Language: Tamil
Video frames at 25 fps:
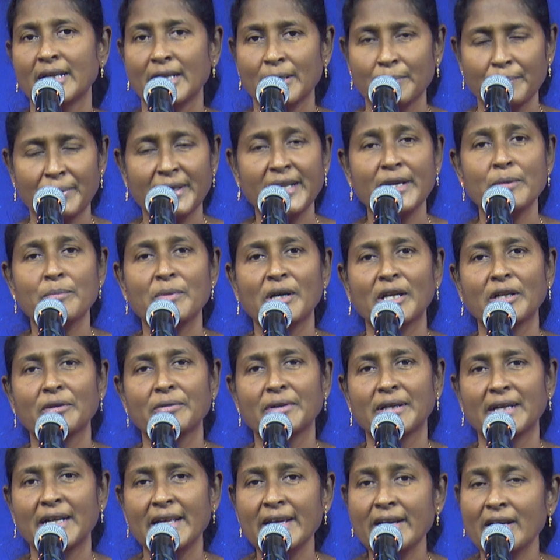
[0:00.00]

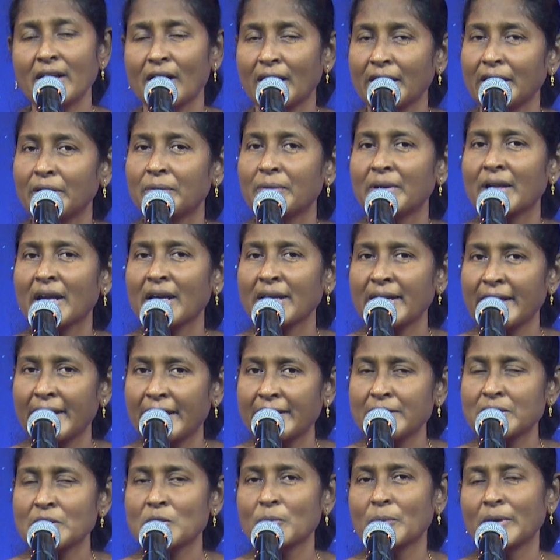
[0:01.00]
பிரியமானவர்களை ஆண்டவராகிய
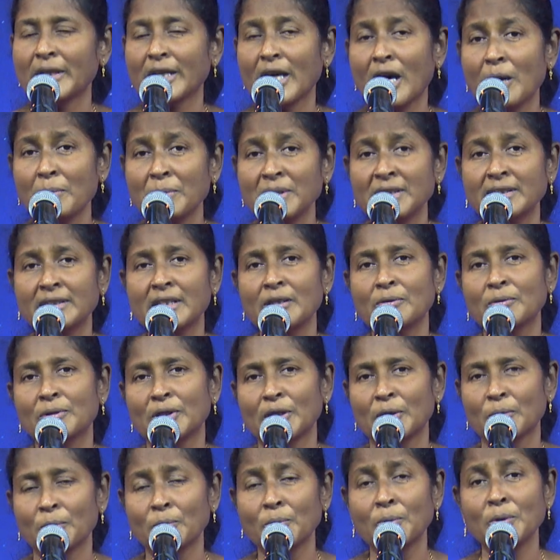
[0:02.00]
இயேசுவின் நாமத்தில்
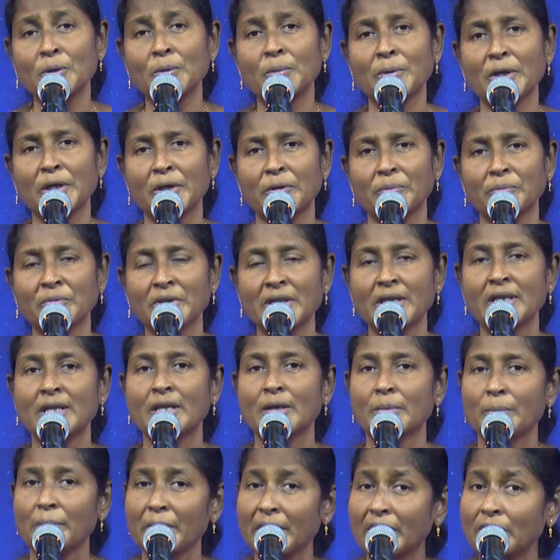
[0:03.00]
உங்கள் ஒவ்வொருவரையும்
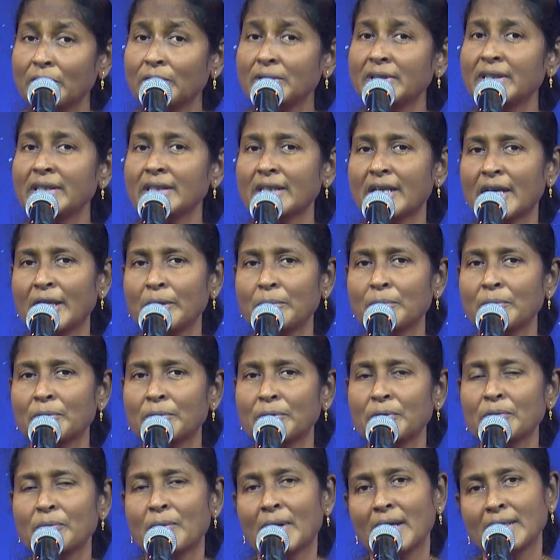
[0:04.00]
மிகுந்த
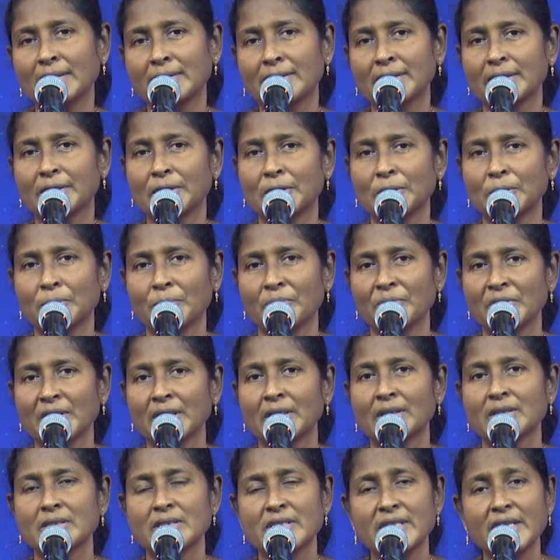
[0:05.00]
அன்போடு வாழ்த்துகிறோம்
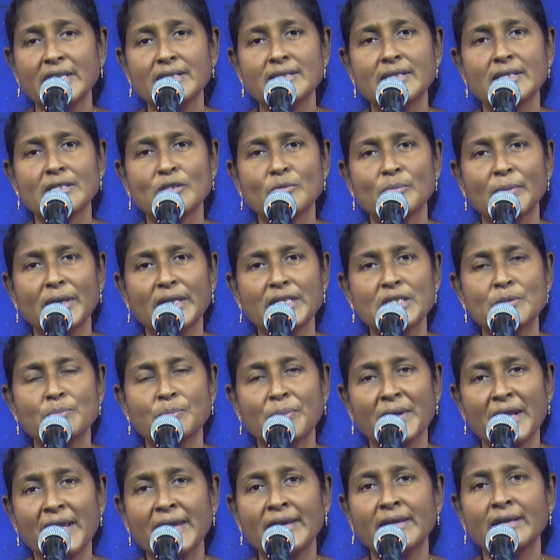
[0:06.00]
ஜீசஸ் மீட்ஸ்
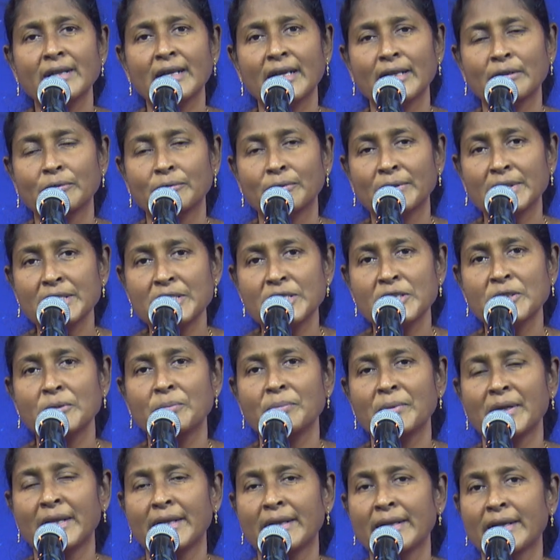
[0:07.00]
ப்ரேயர் அண்ட்
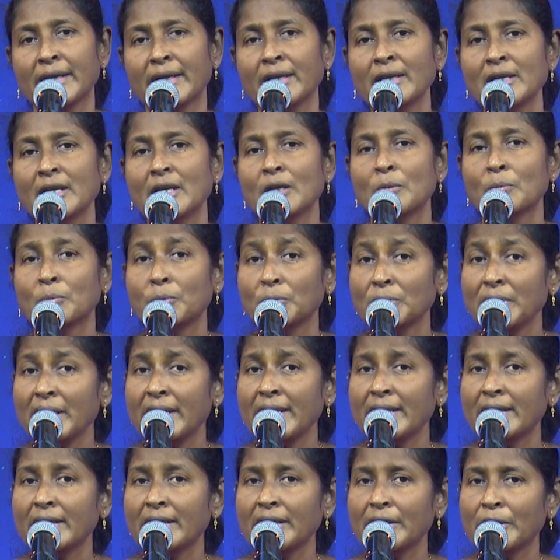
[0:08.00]
வர்ஷிப் என்ற
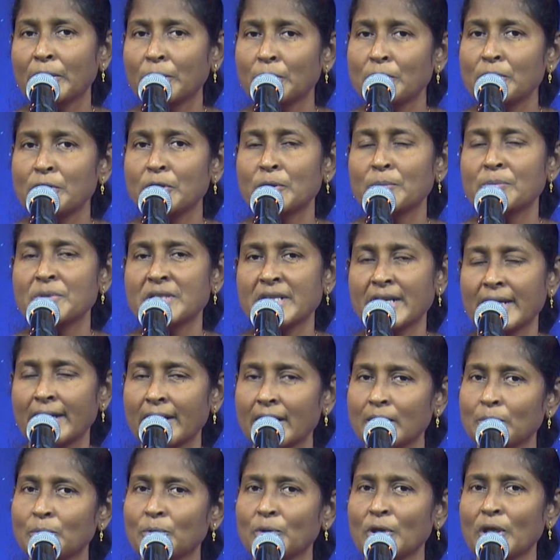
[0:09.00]
புதிய யூடியூப்
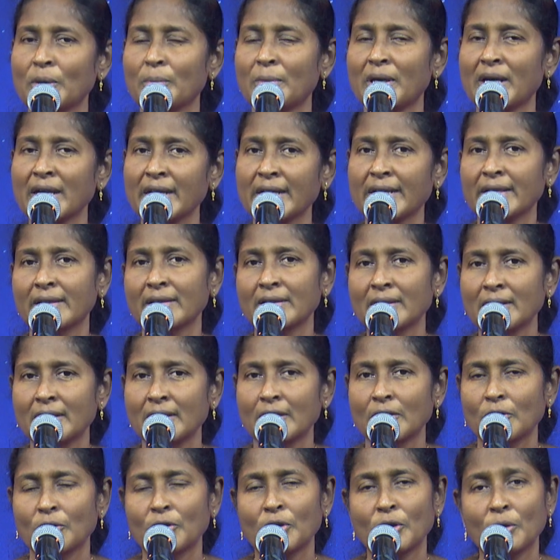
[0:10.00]
சேனல் மூலமாக
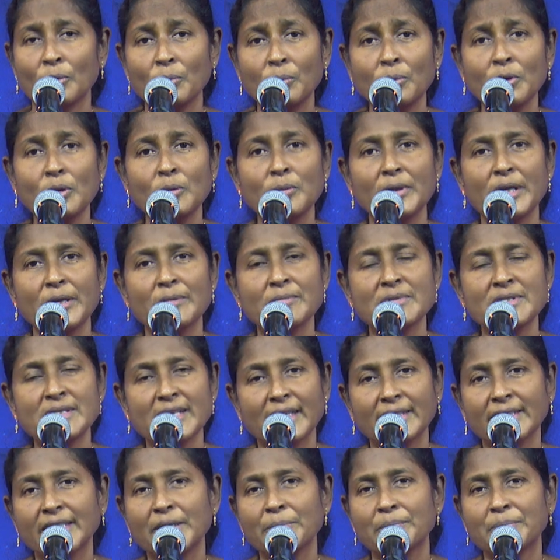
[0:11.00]
உங்கள் ஒவ்வொருவரையும்
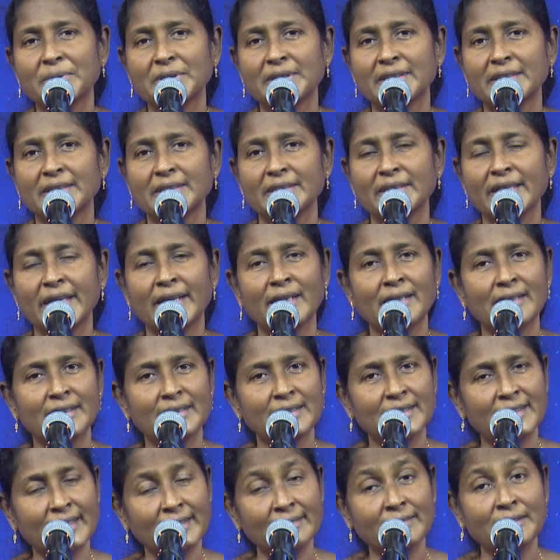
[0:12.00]
சந்திப்பது
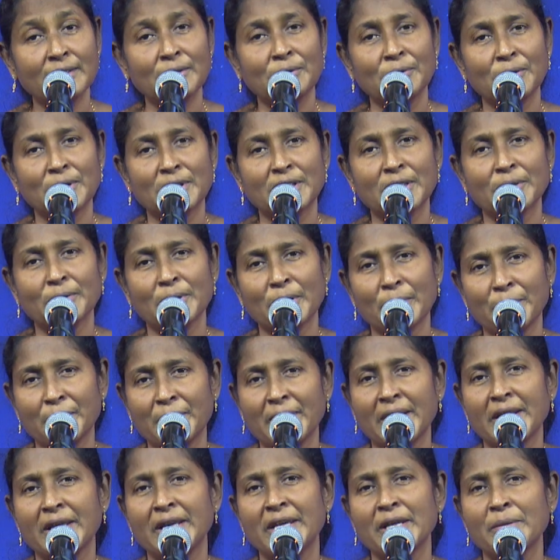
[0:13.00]
எங்களுக்கு கத்தர் கொடுத்த ஒரு
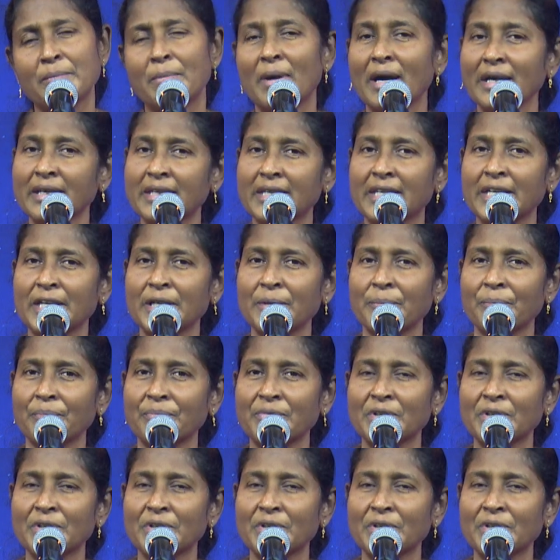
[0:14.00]
பெரிய பாக்கியம்